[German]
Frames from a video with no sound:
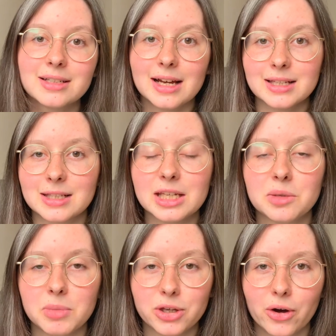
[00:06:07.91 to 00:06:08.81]
dass ich
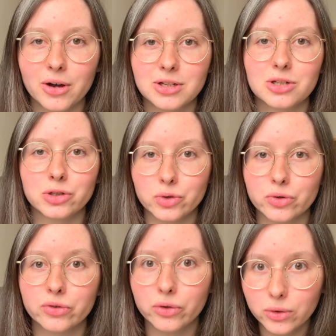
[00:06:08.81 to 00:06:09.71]
mich heute so
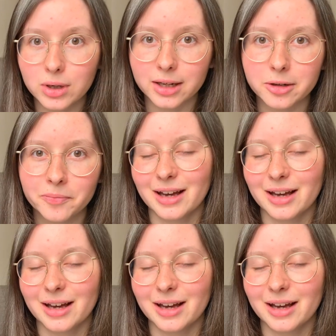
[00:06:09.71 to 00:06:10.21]
fühle?